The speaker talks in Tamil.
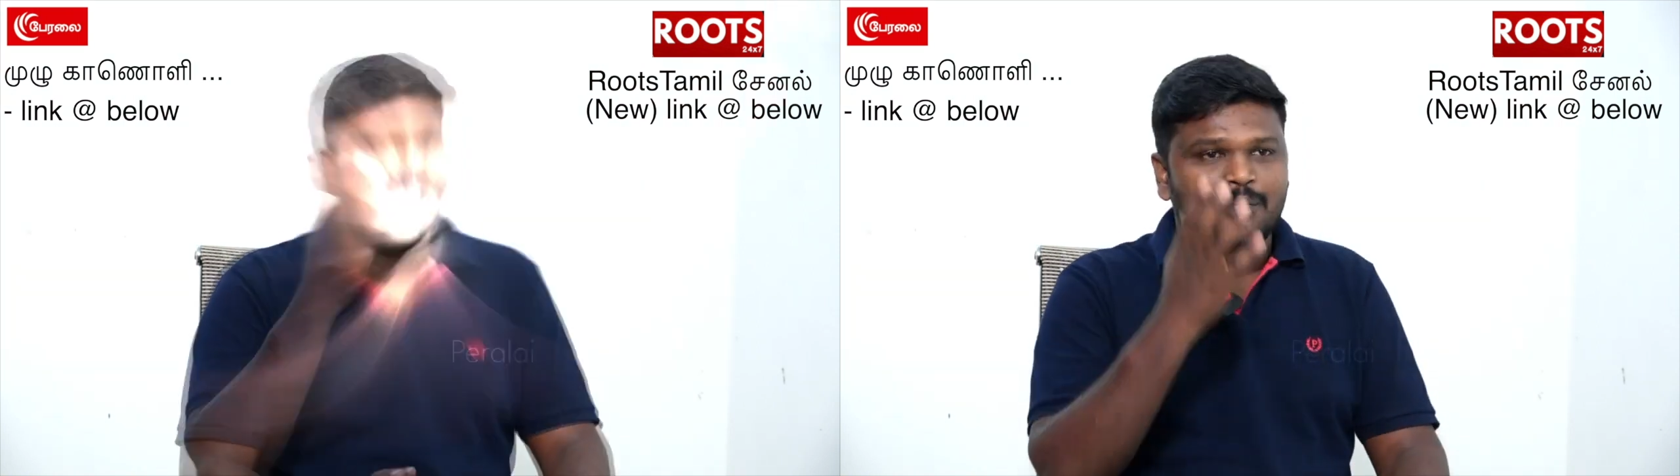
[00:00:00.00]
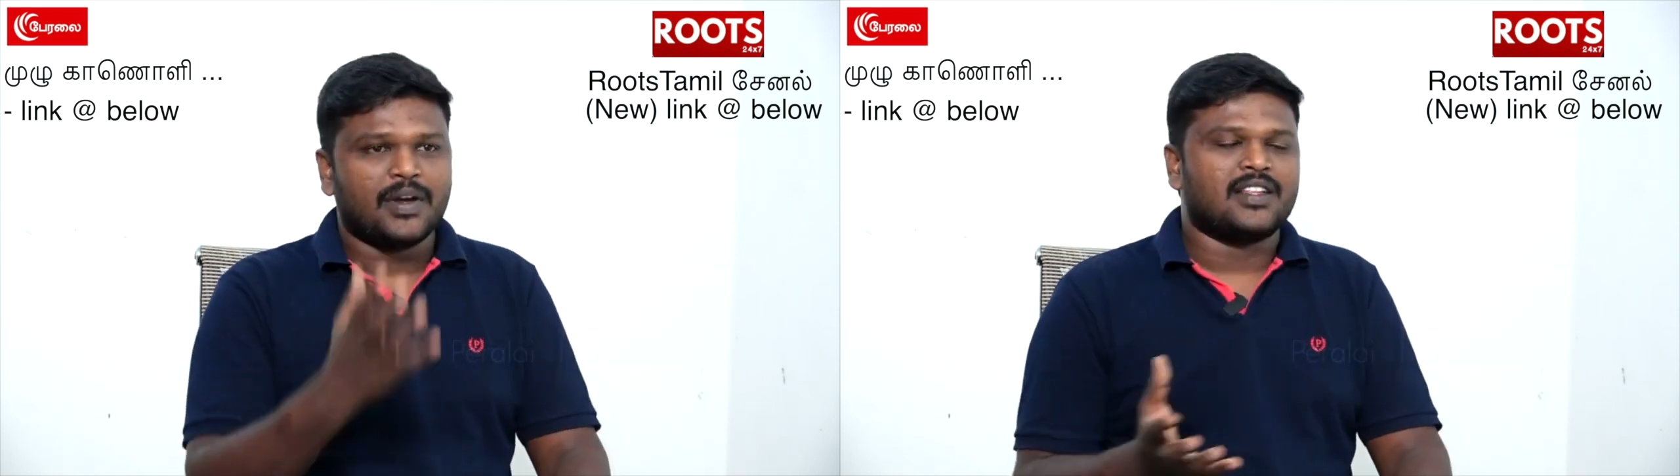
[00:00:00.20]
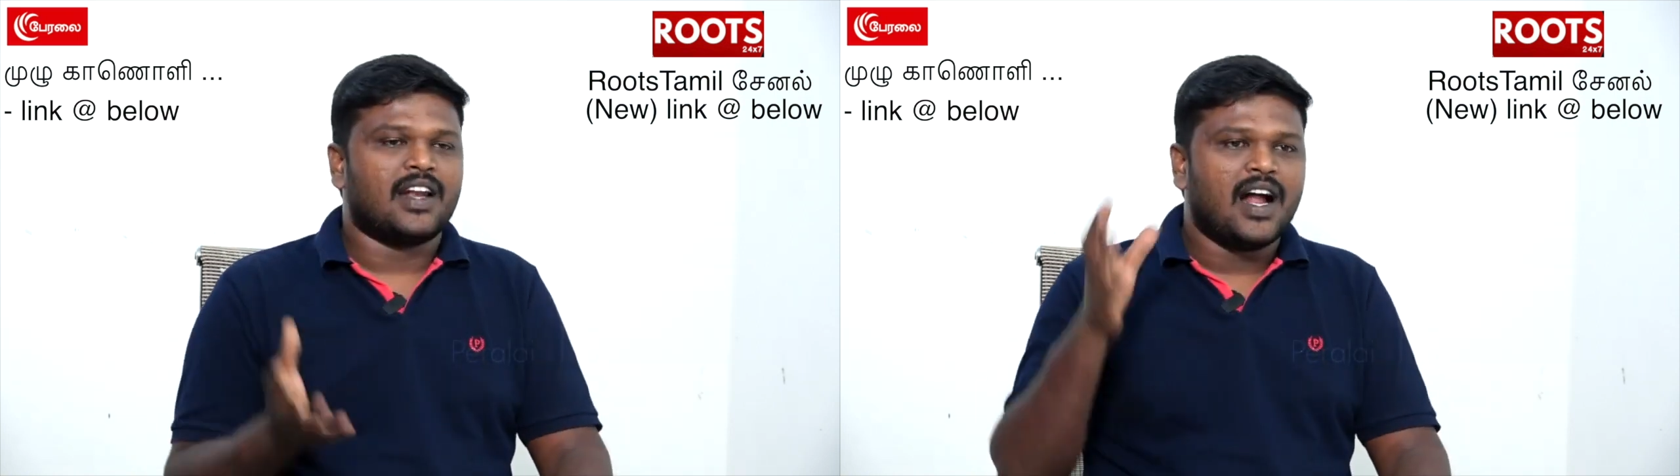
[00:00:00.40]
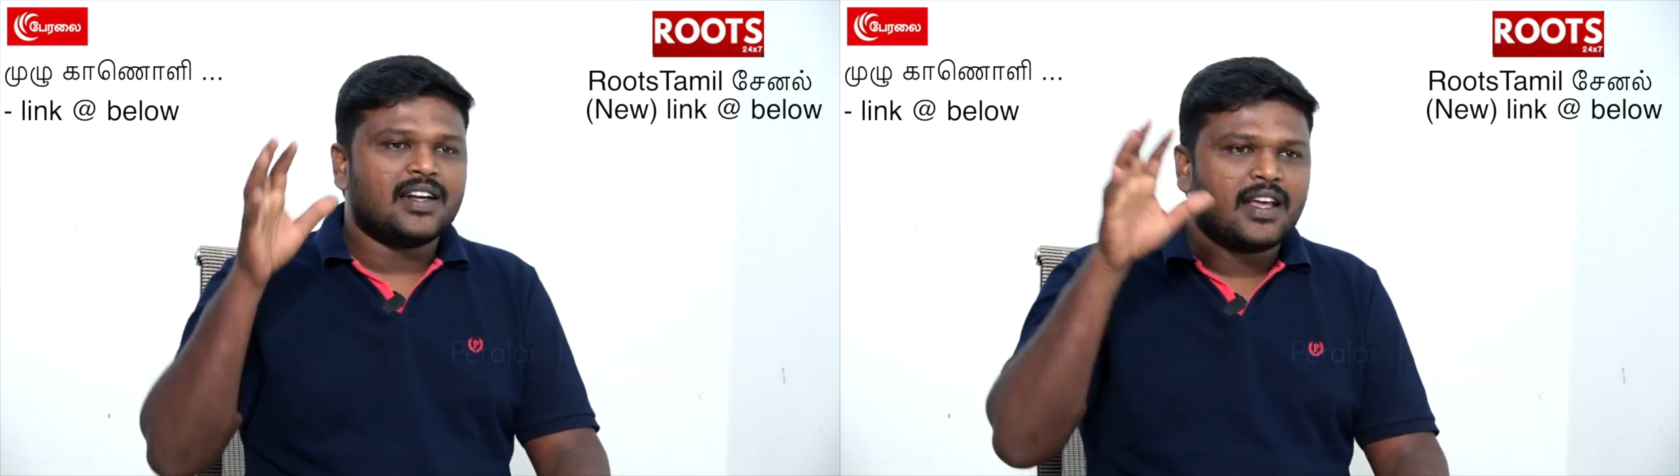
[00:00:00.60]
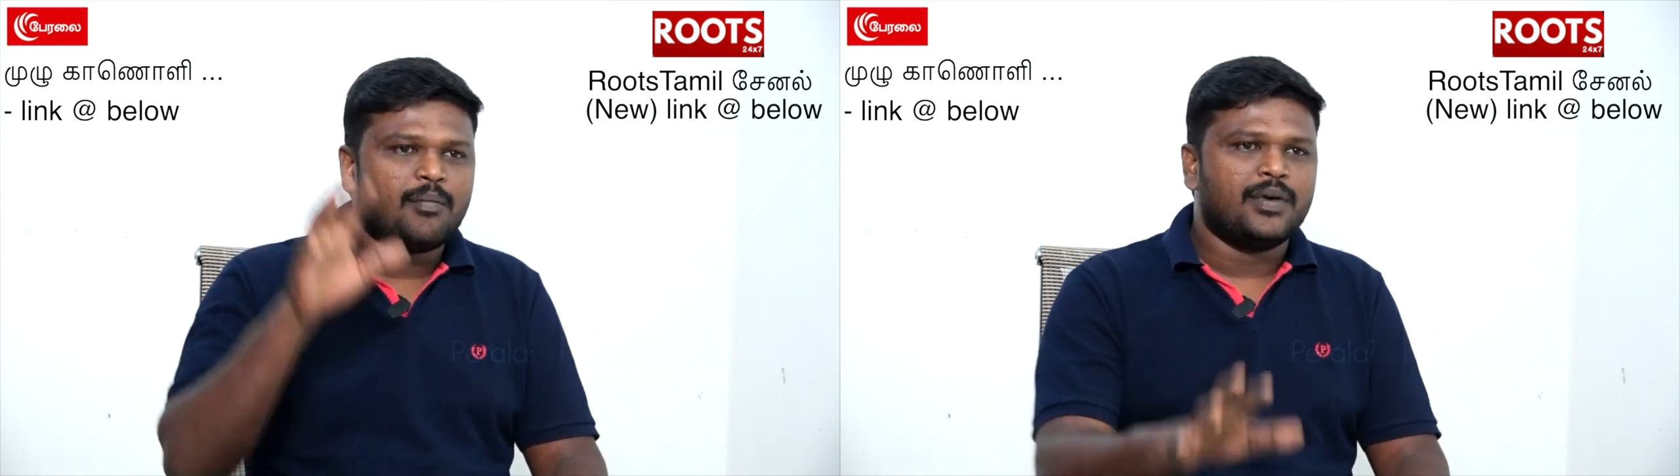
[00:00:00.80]
இப்ப இந்த
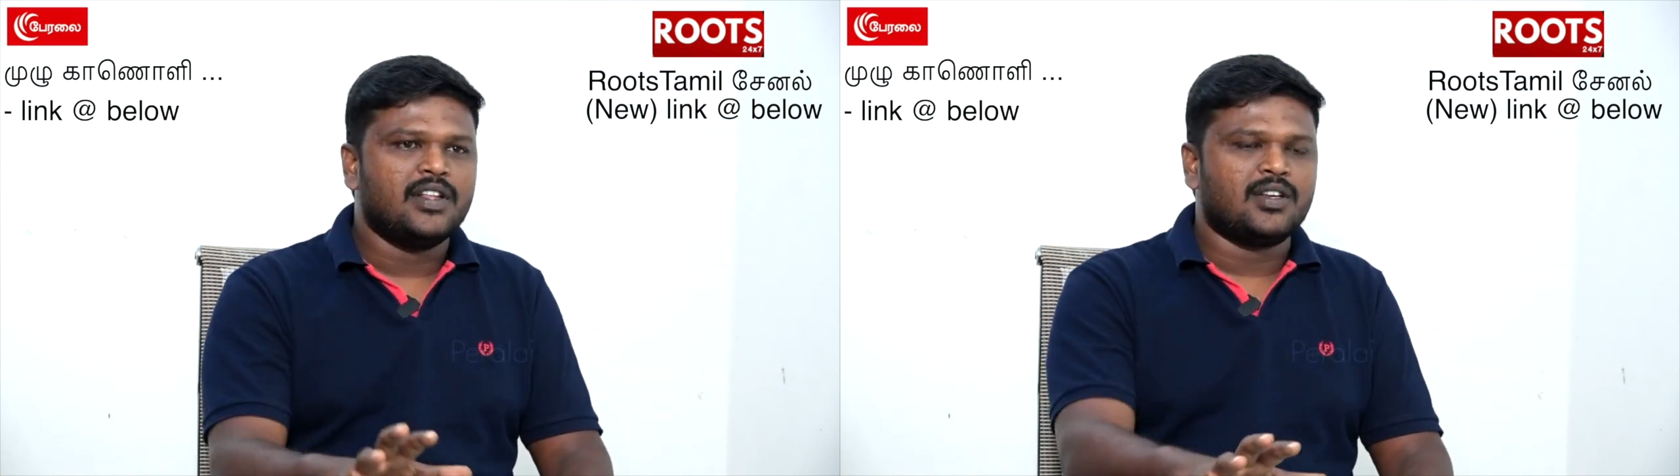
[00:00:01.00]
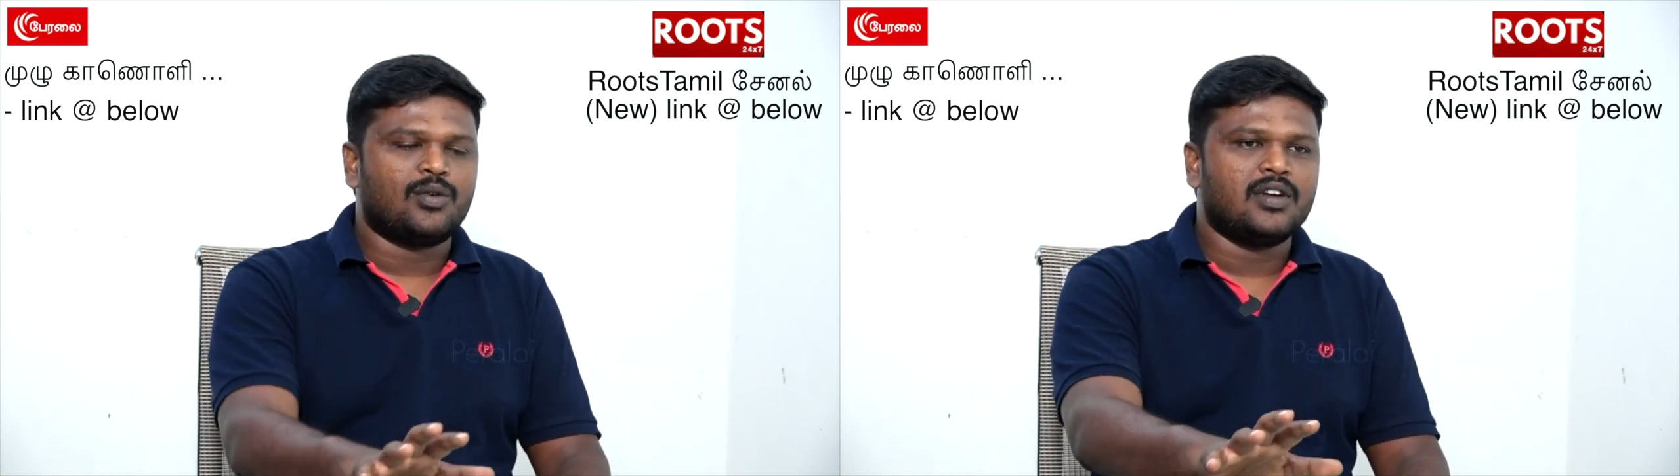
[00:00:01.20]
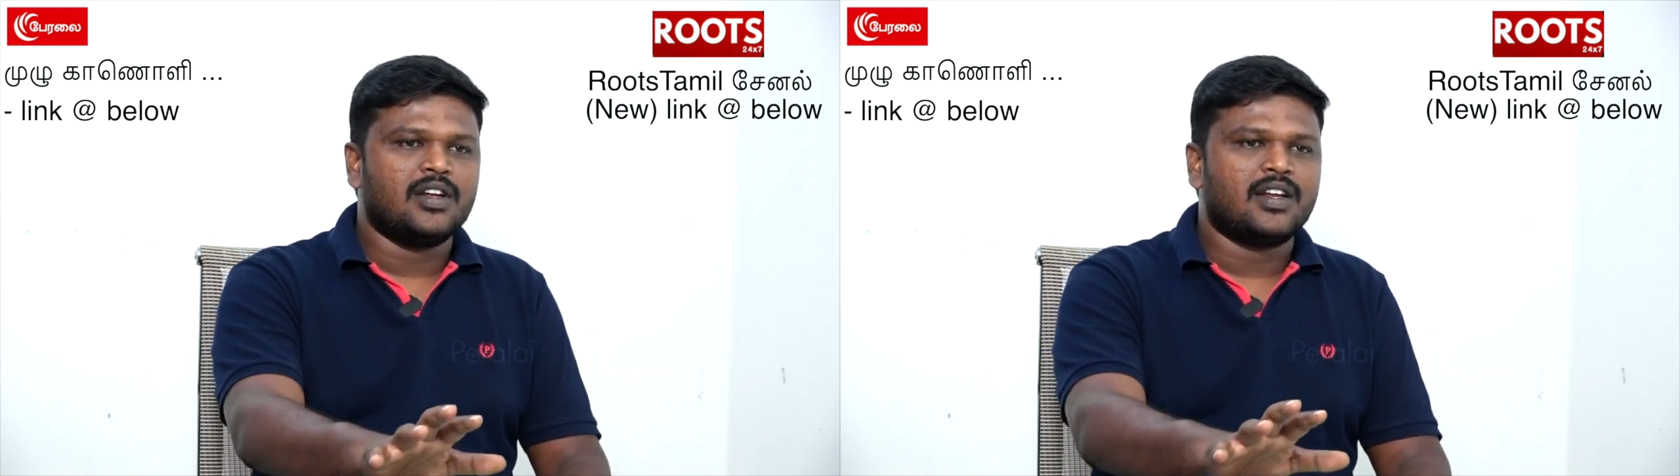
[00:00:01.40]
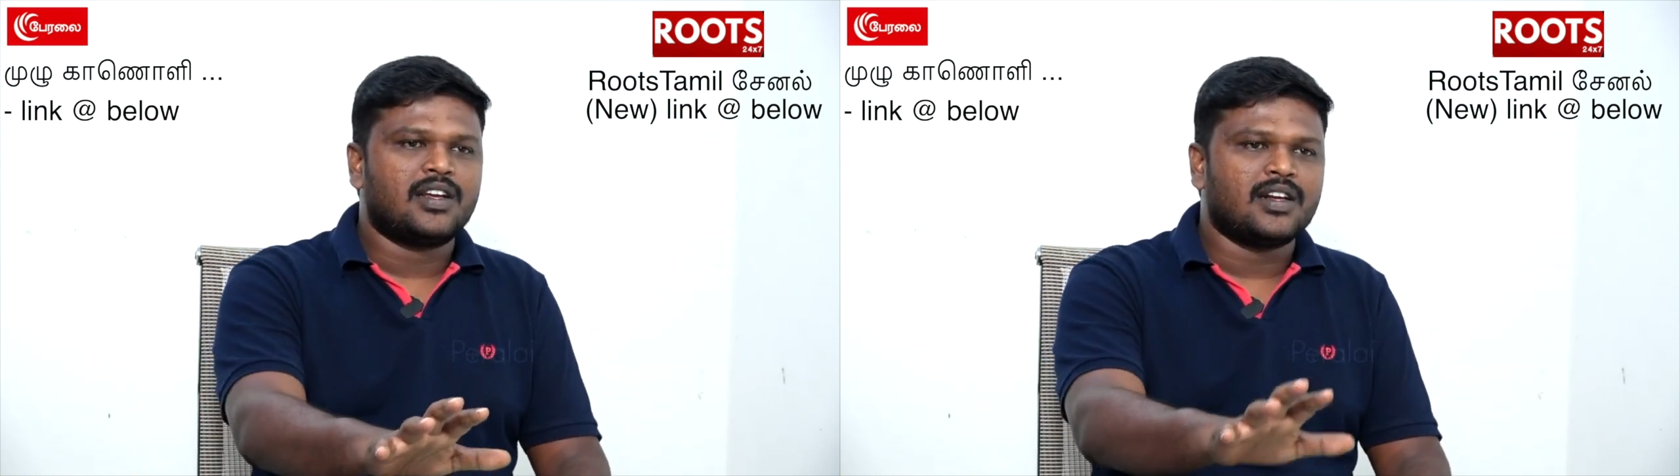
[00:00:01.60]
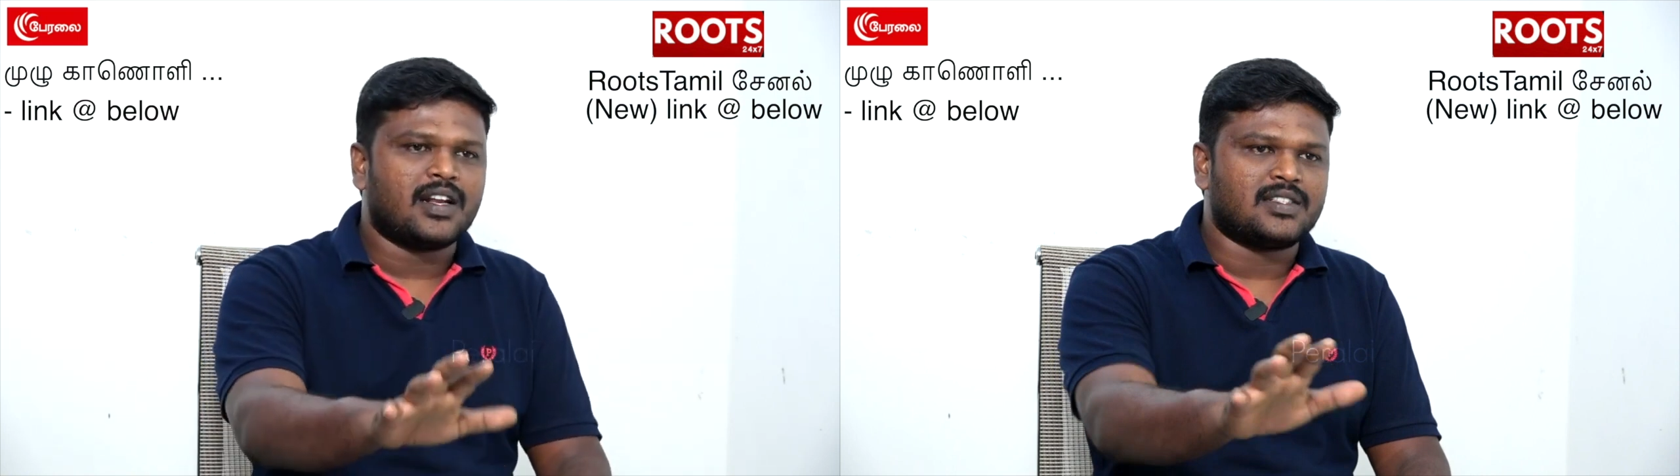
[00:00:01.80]
நாட்டை பிடித்து கொண்டு
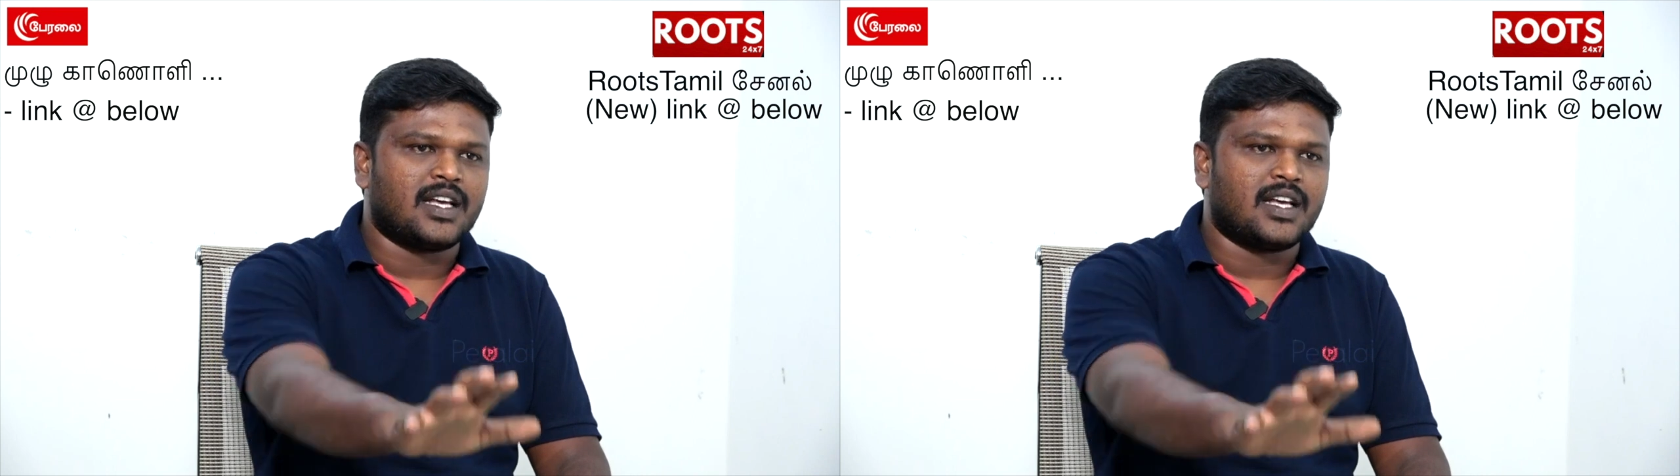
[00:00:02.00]
இருக்கின்ற